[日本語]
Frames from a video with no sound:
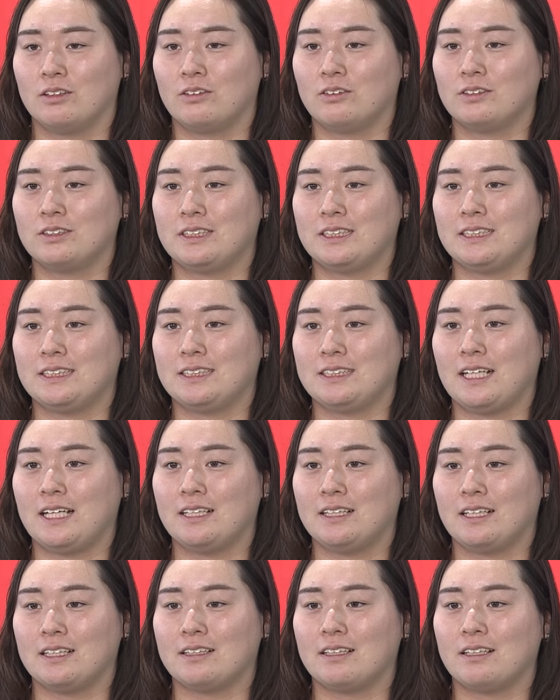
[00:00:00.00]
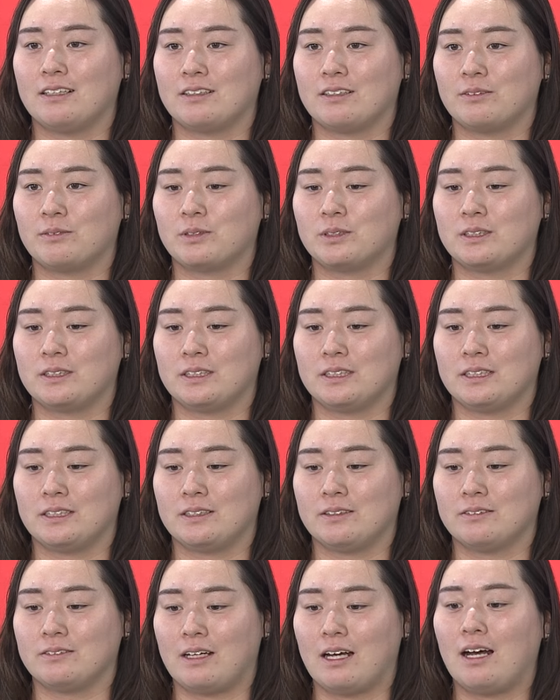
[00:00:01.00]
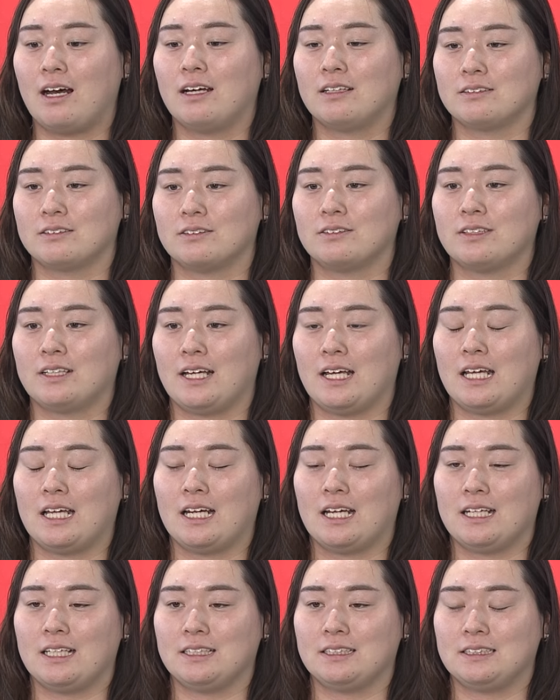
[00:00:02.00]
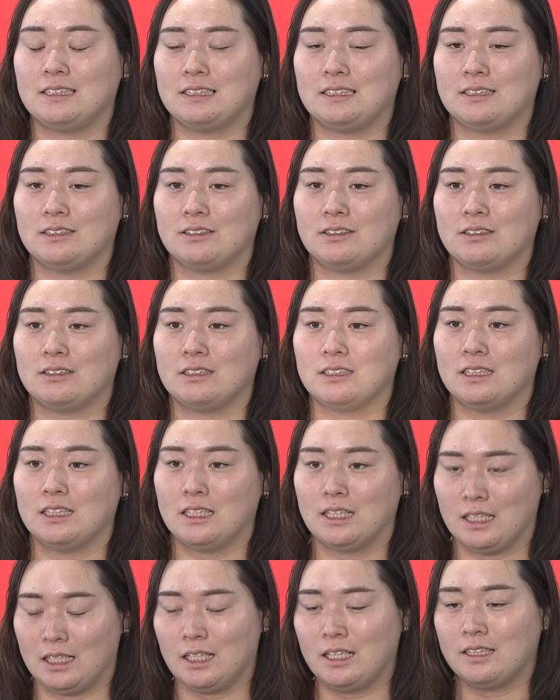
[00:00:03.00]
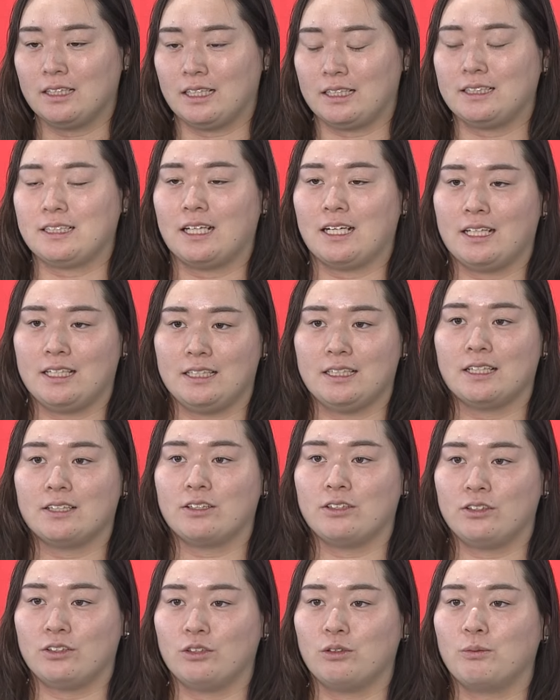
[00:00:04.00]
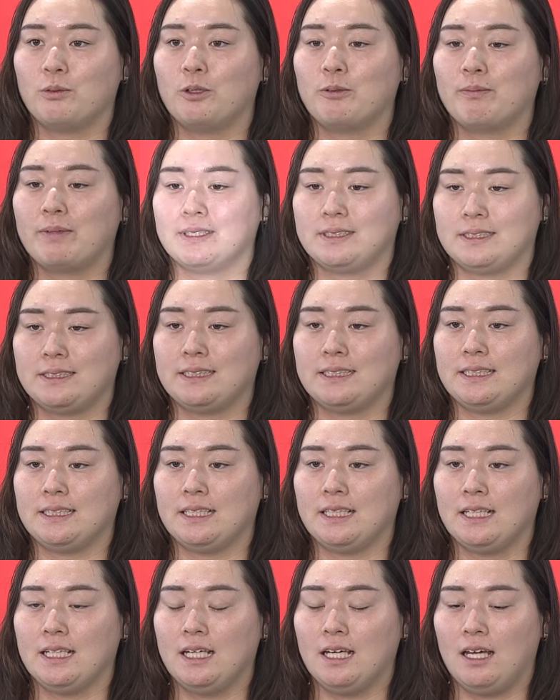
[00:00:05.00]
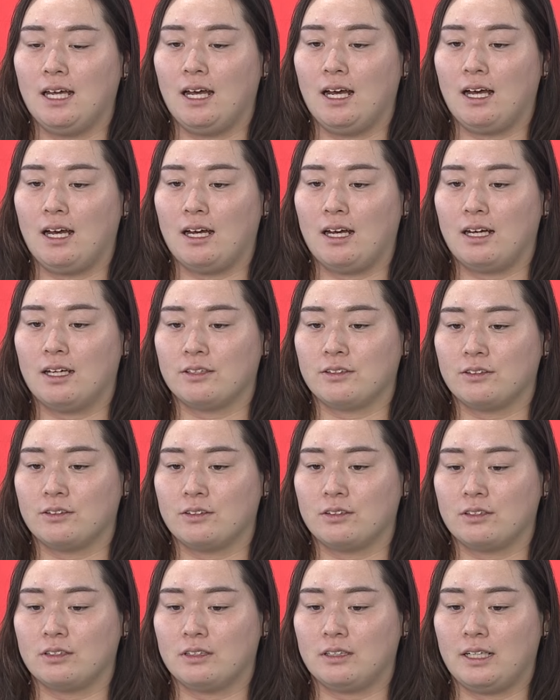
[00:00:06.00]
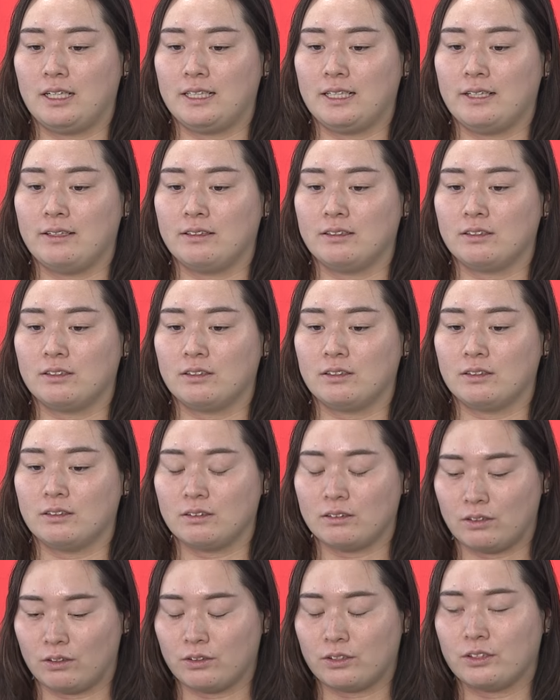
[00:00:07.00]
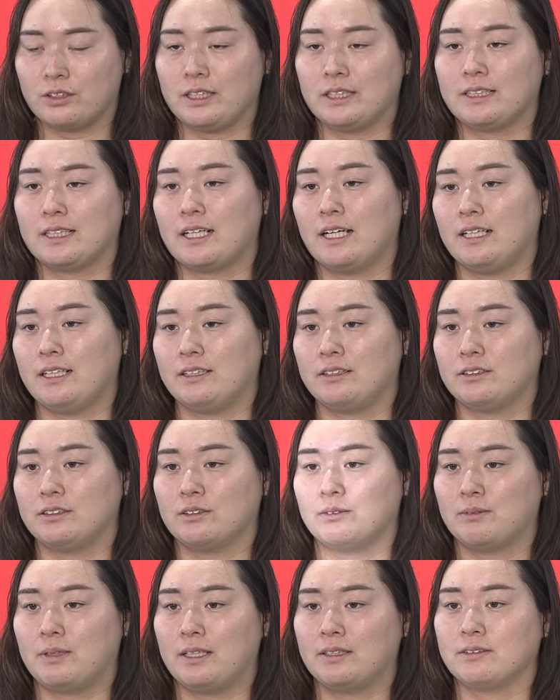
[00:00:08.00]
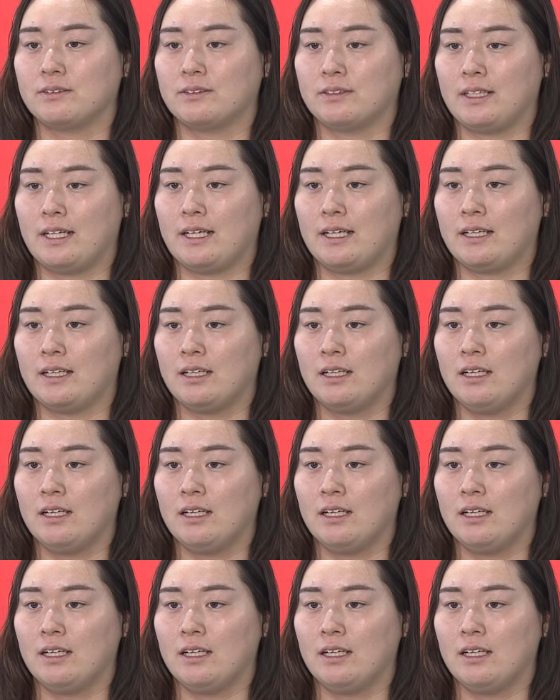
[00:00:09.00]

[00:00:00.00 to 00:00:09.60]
更新したいなっていう気持ちはあるので来シーズンできたらいいなというふうに思いますしあの来年東京で世界陸上もあるので